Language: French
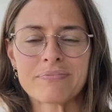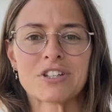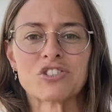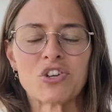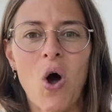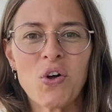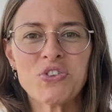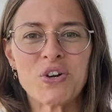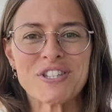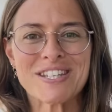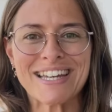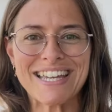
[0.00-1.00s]
dans
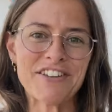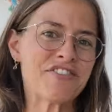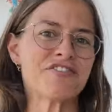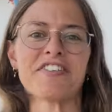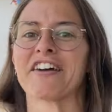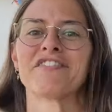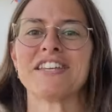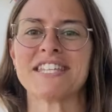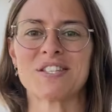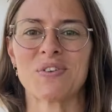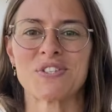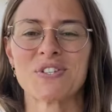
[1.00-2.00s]
notre
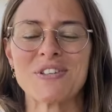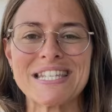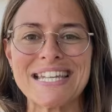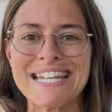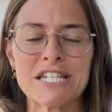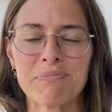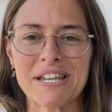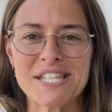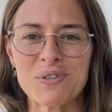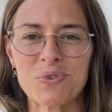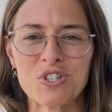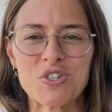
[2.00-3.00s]
effervescence, dans cette
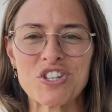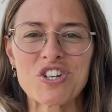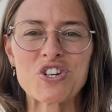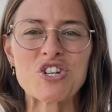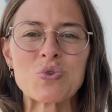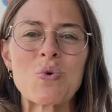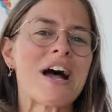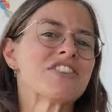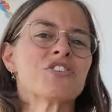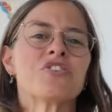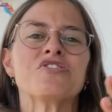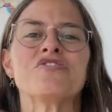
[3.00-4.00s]
expression de notre joie
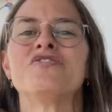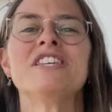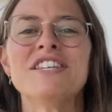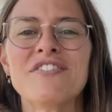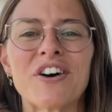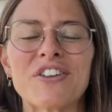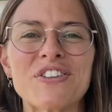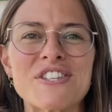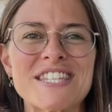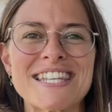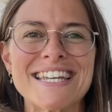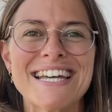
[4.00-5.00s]
de vivre, de,
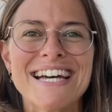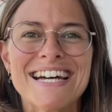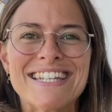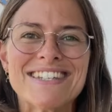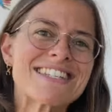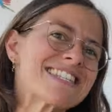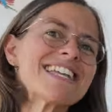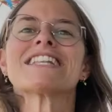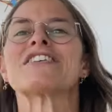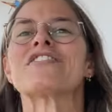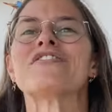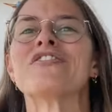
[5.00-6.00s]
de
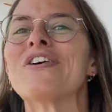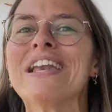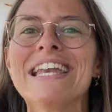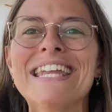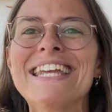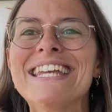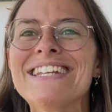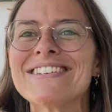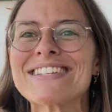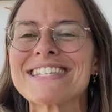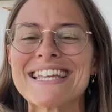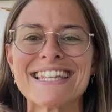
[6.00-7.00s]
cette folie,
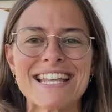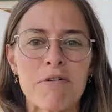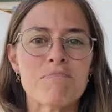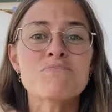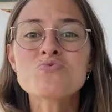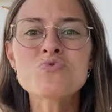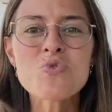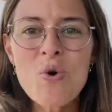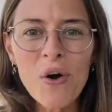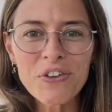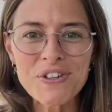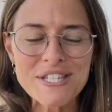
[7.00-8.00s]
de cet amour, de